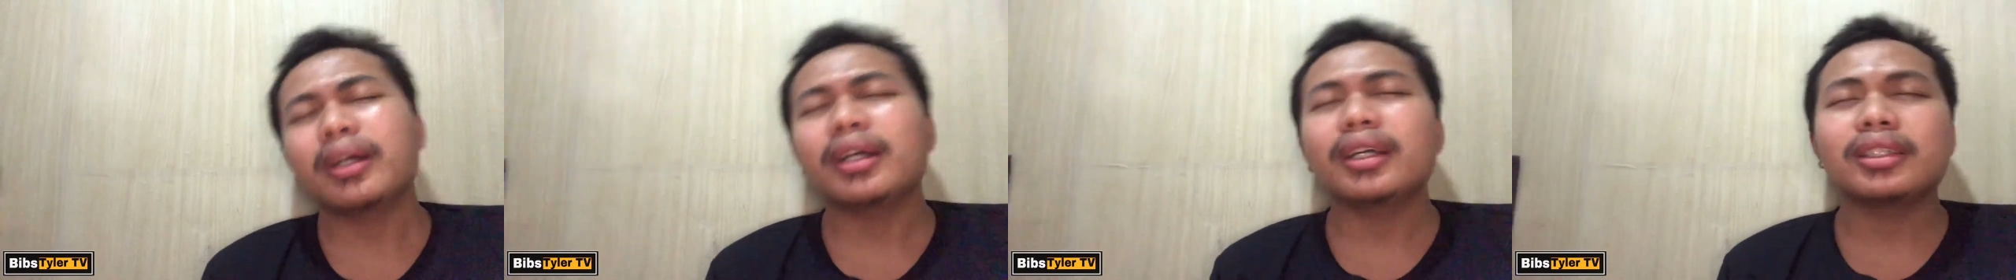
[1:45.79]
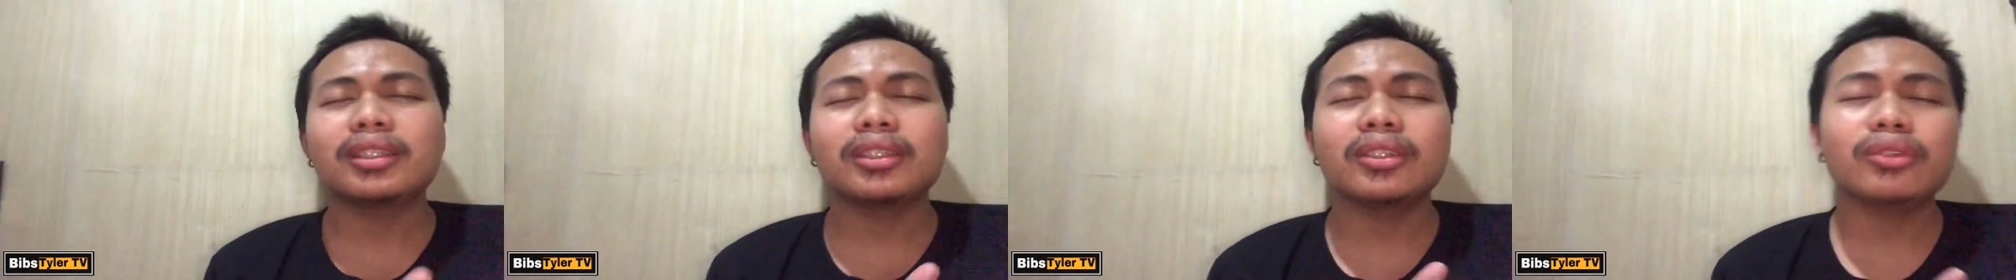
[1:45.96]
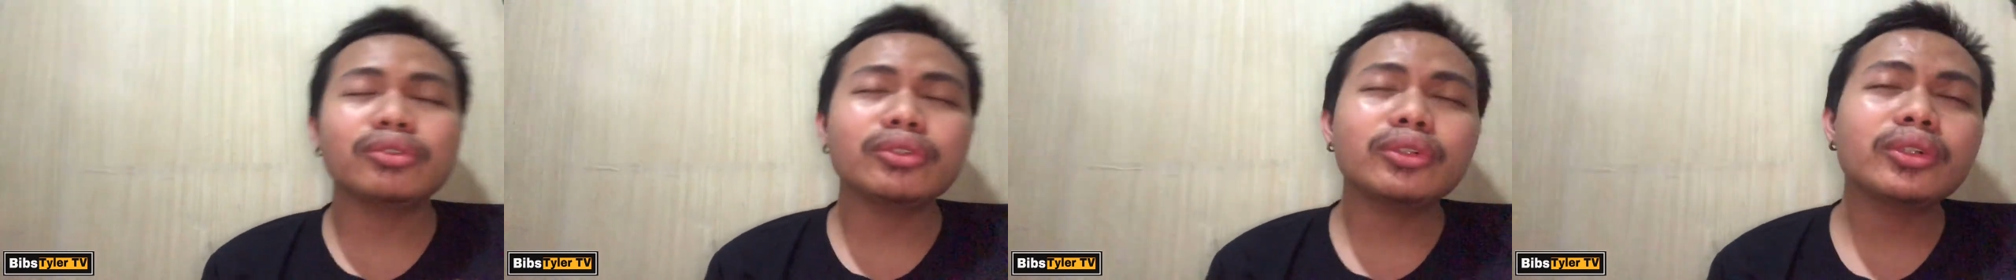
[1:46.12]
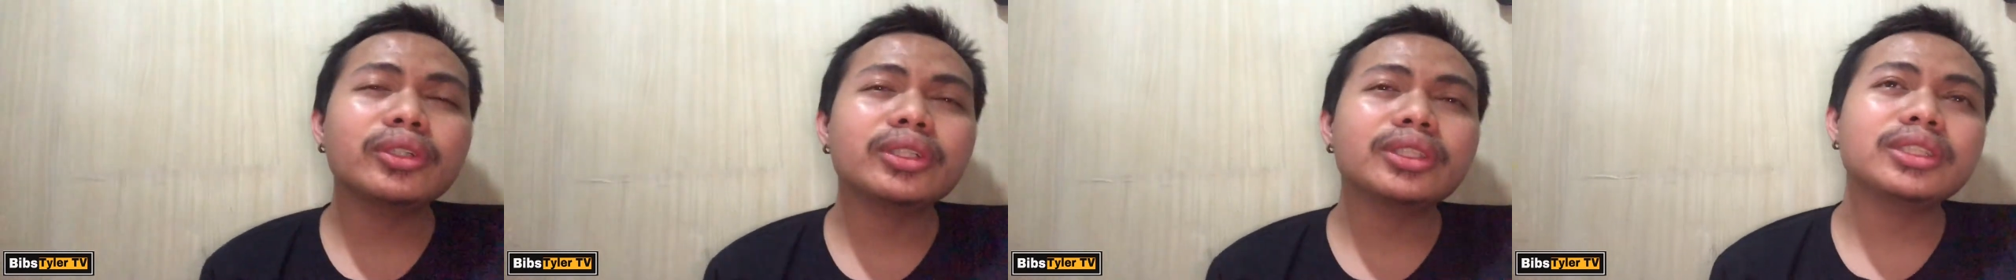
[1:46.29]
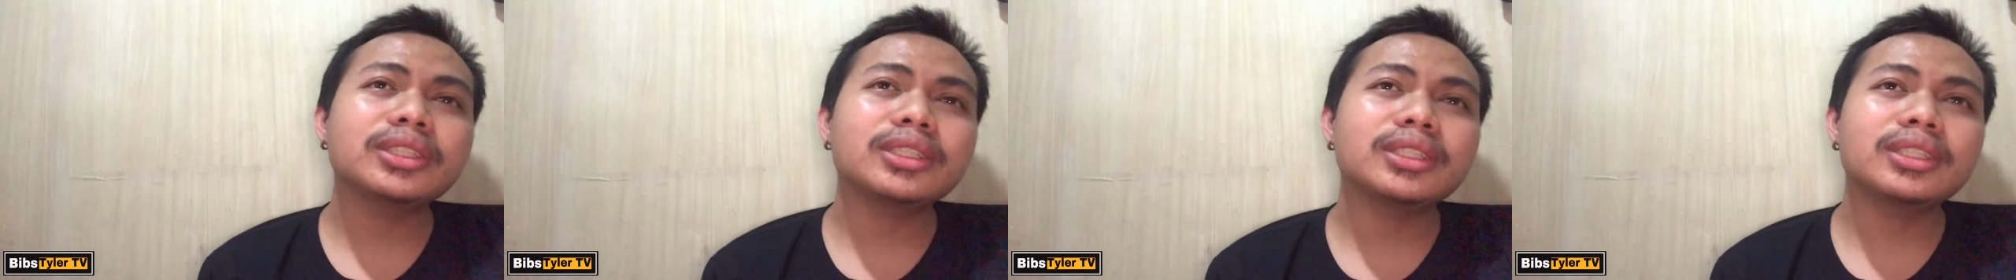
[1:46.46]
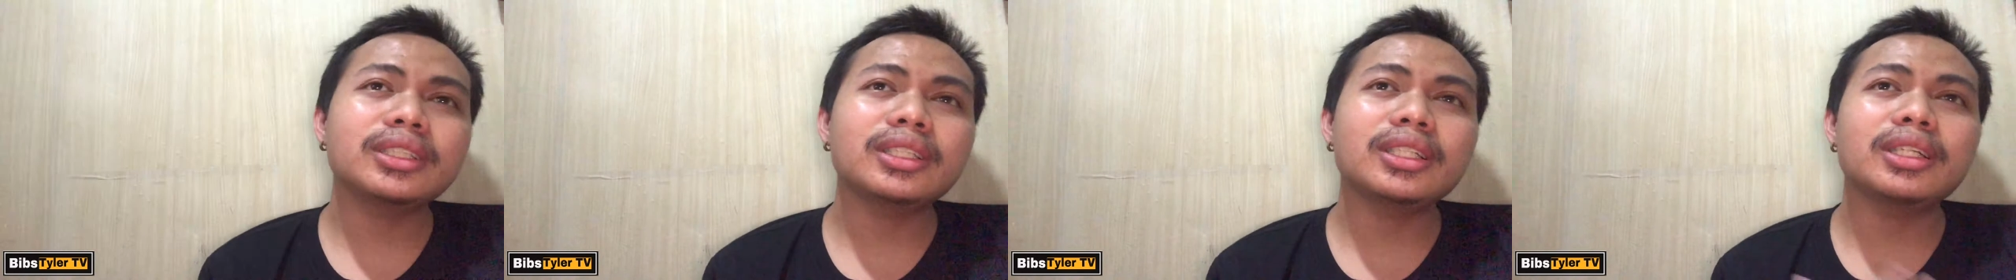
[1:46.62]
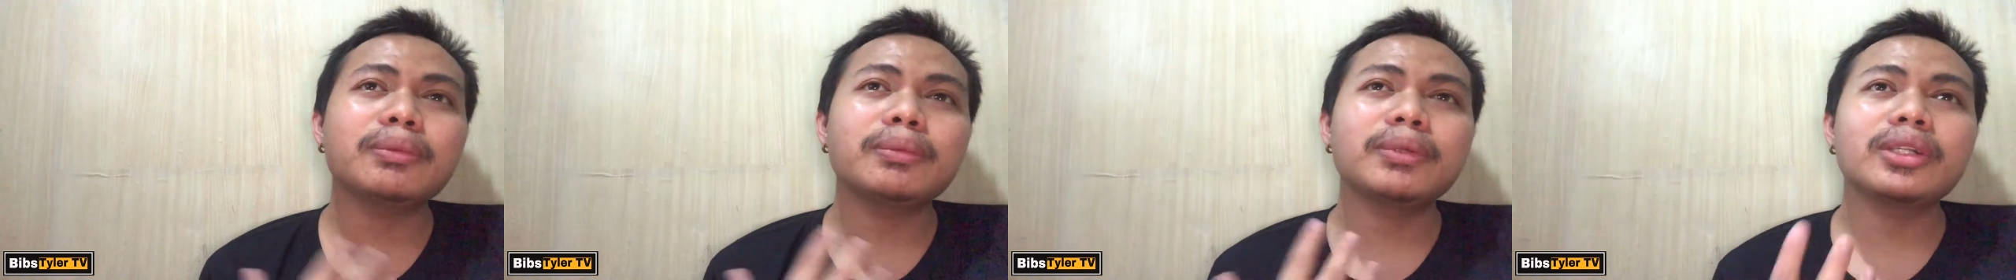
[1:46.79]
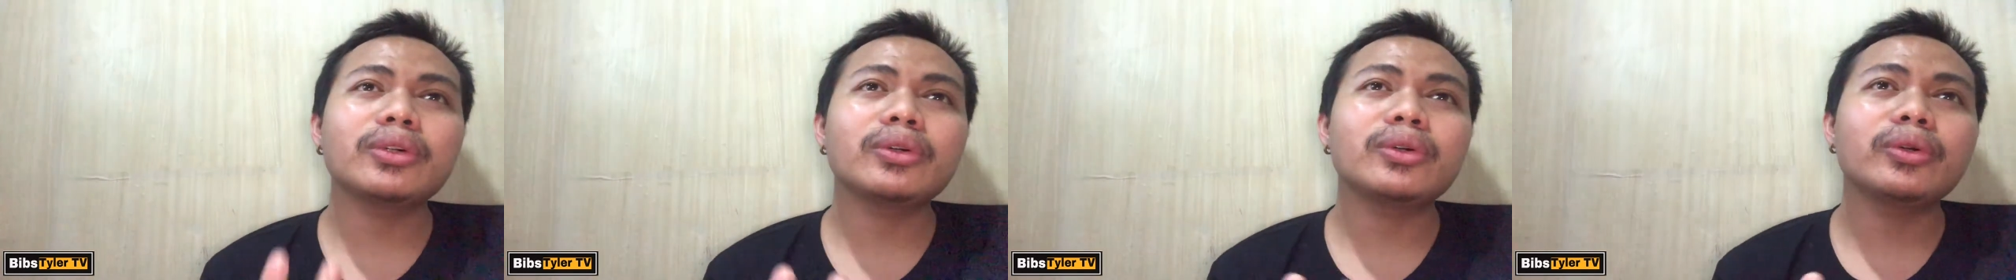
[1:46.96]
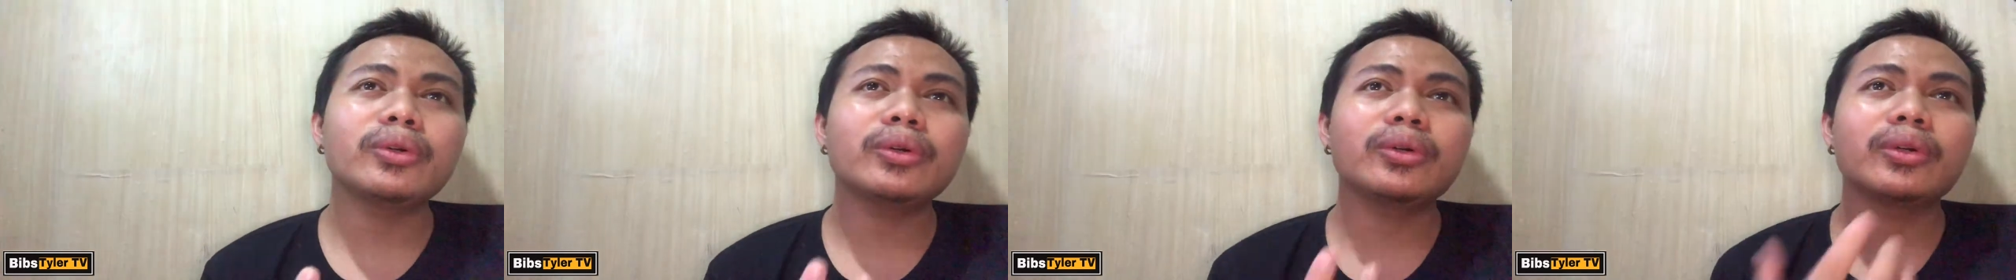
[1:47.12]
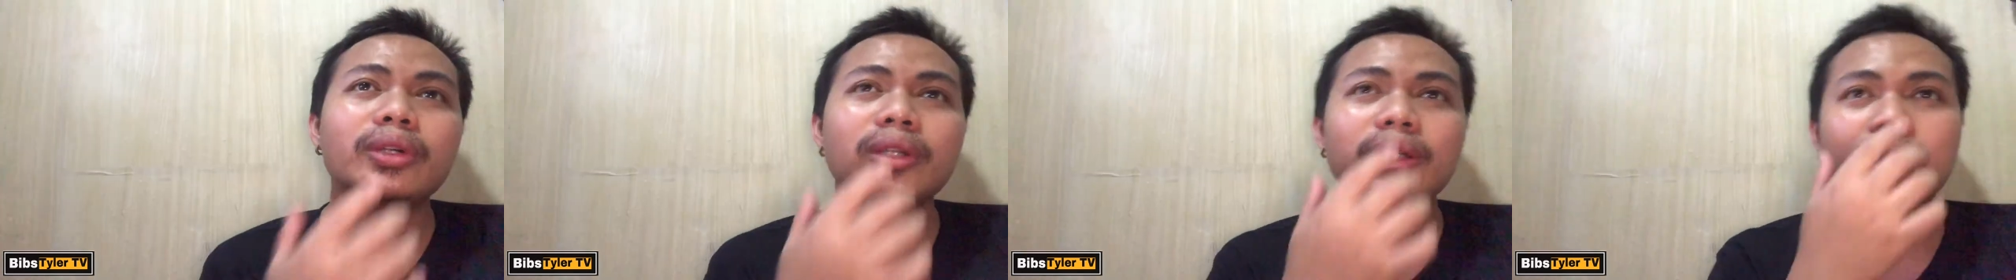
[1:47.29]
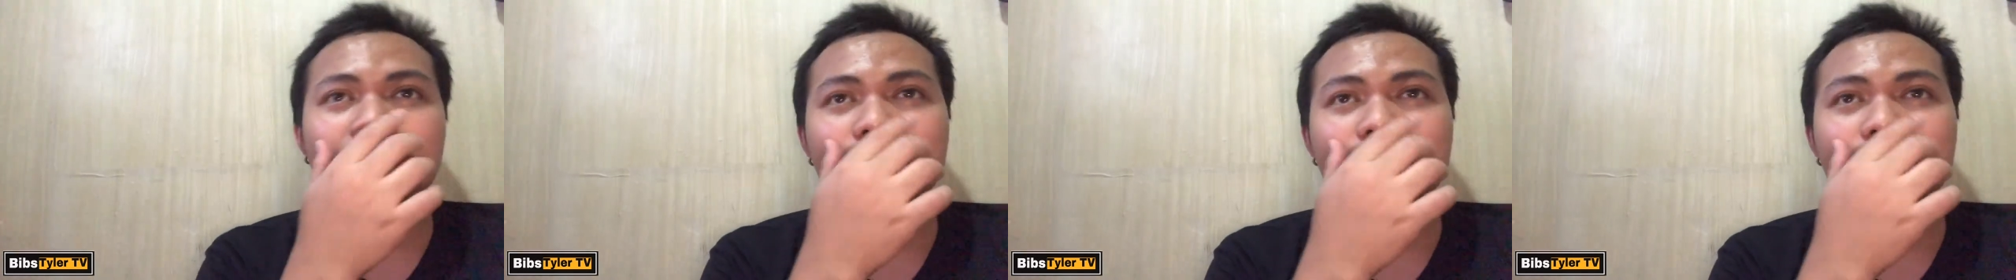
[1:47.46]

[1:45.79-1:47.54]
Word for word: But, of course, hindi naman ako